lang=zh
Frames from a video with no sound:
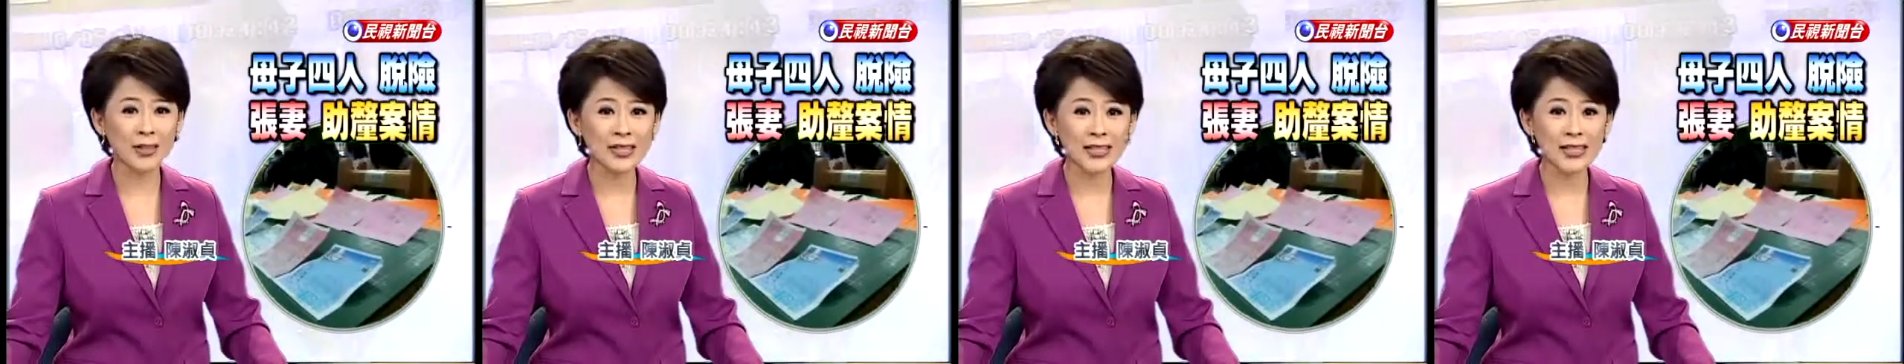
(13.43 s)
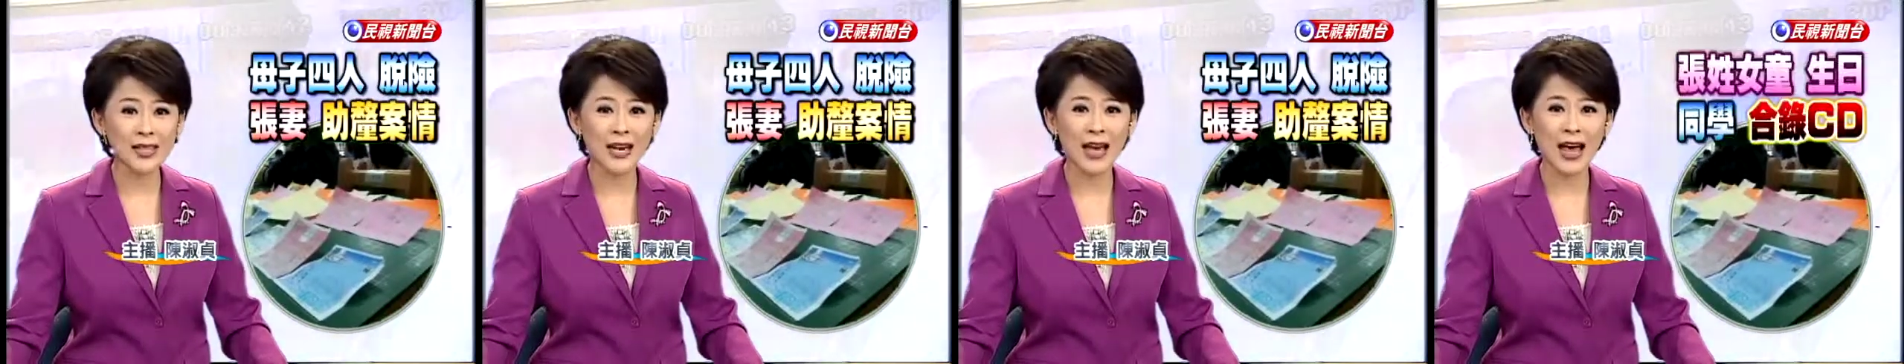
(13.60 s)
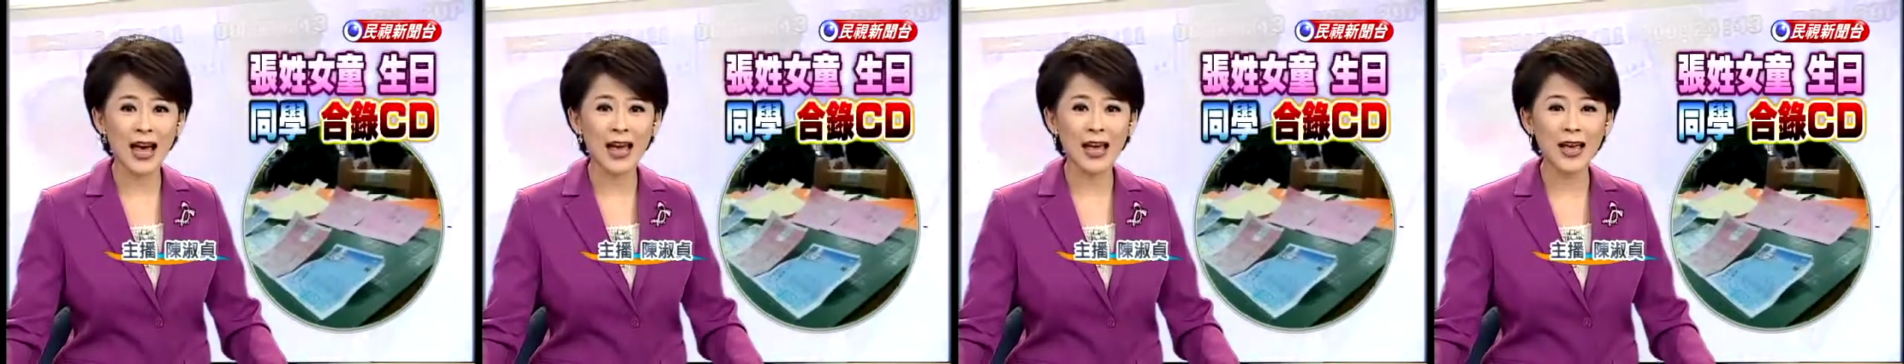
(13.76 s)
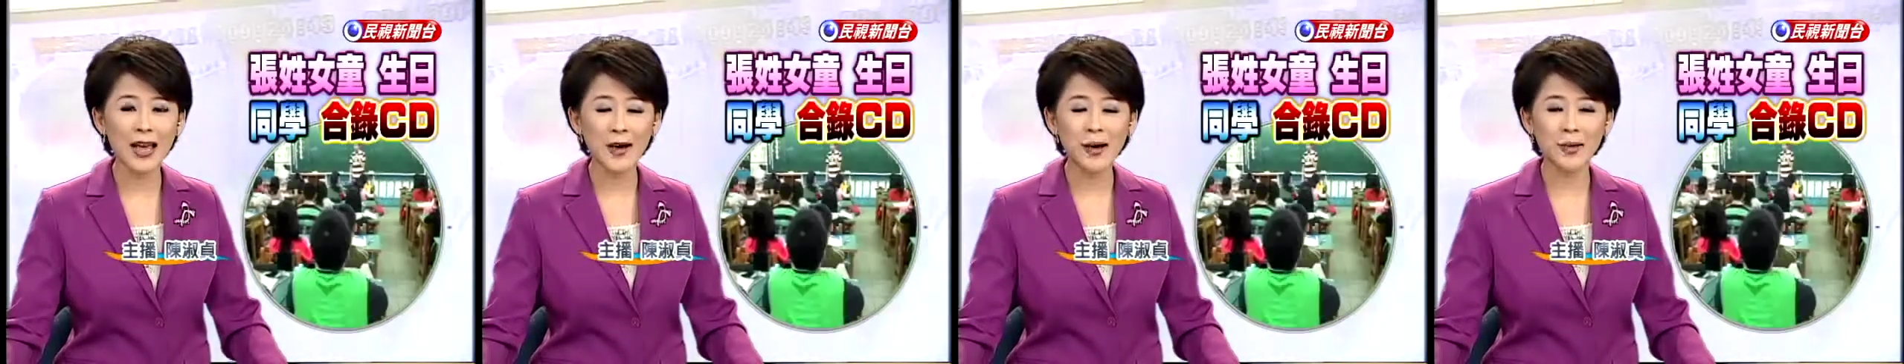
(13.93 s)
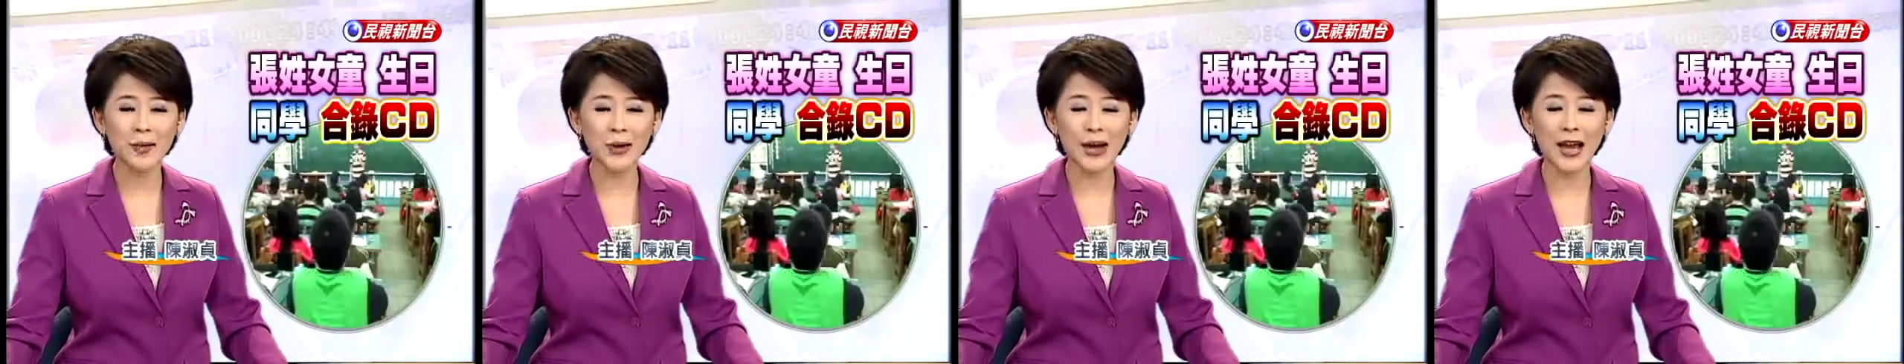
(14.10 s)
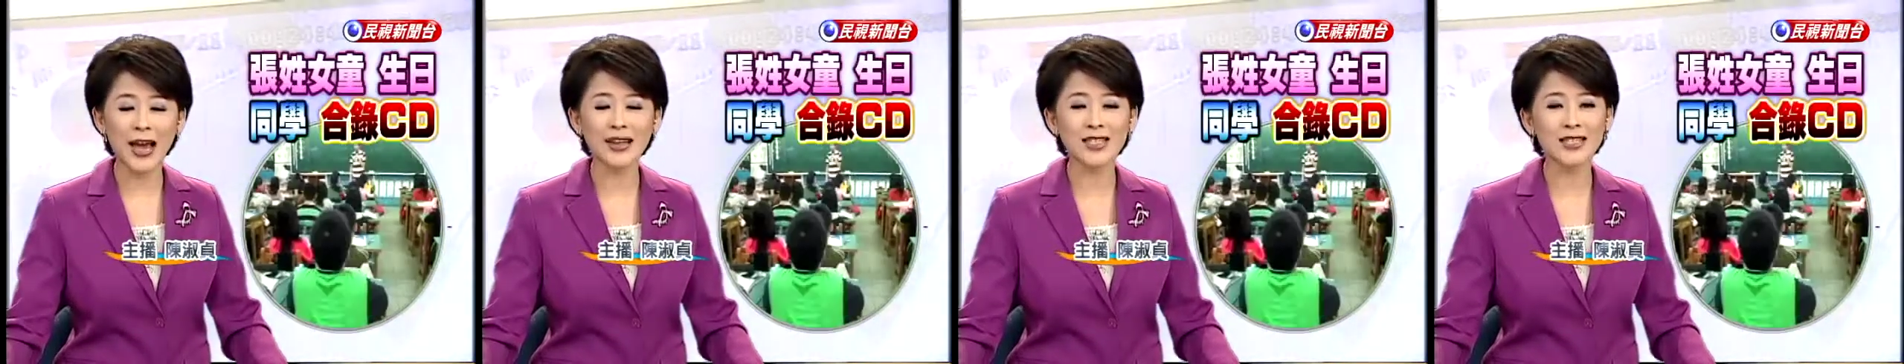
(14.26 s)
起来，
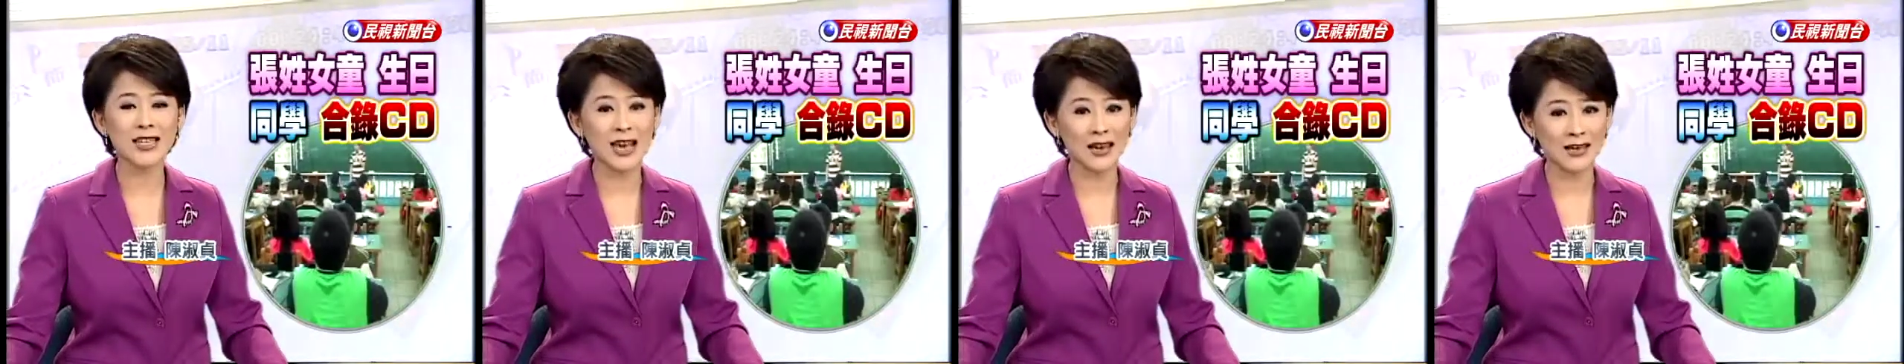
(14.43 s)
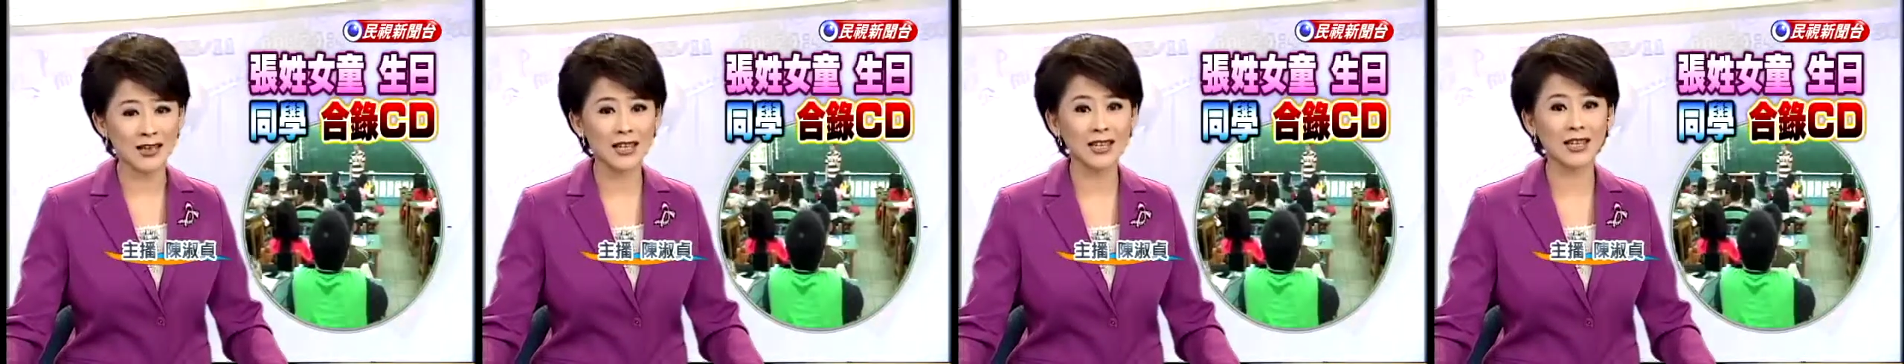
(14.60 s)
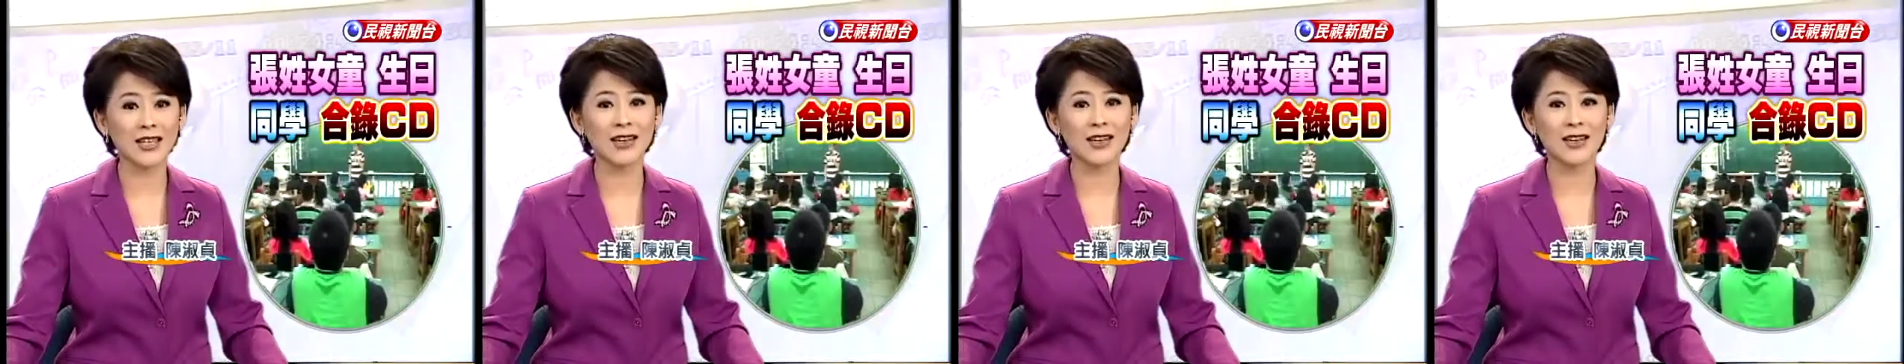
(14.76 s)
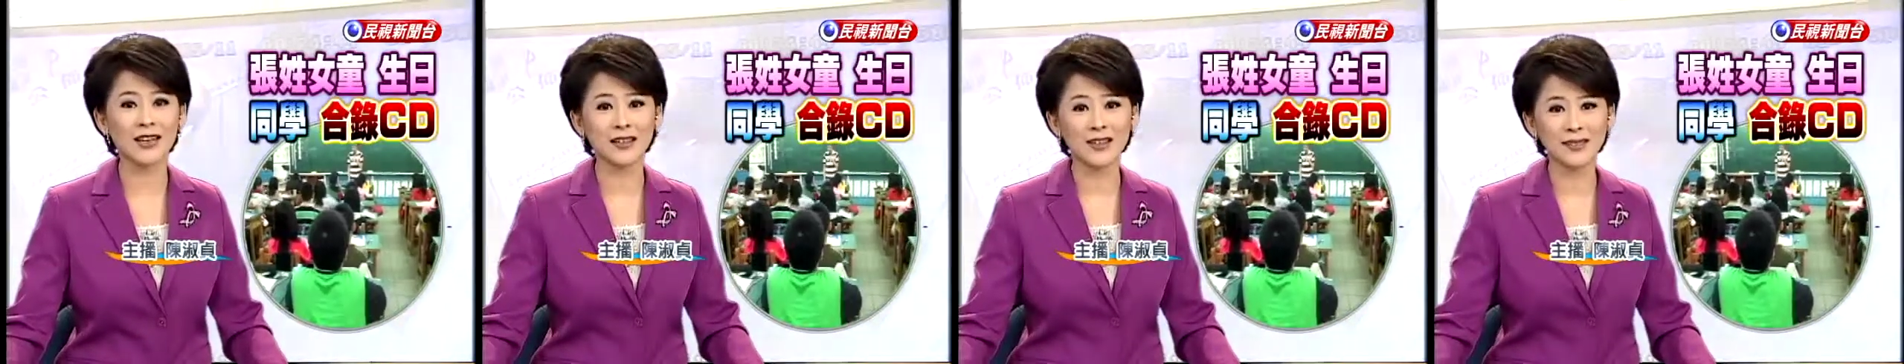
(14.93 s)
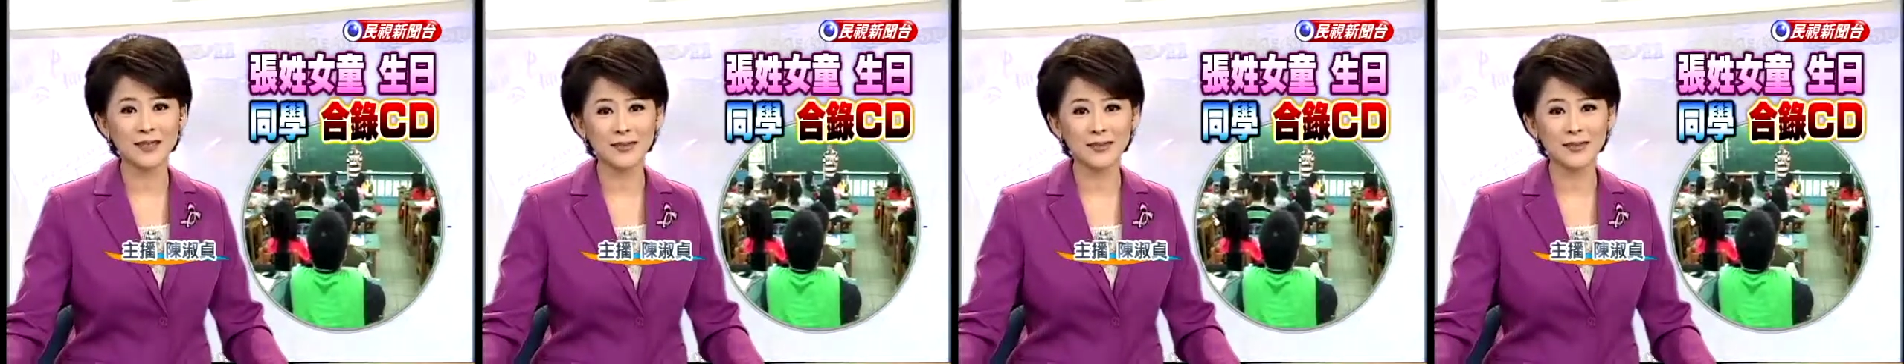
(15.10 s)
回来上课。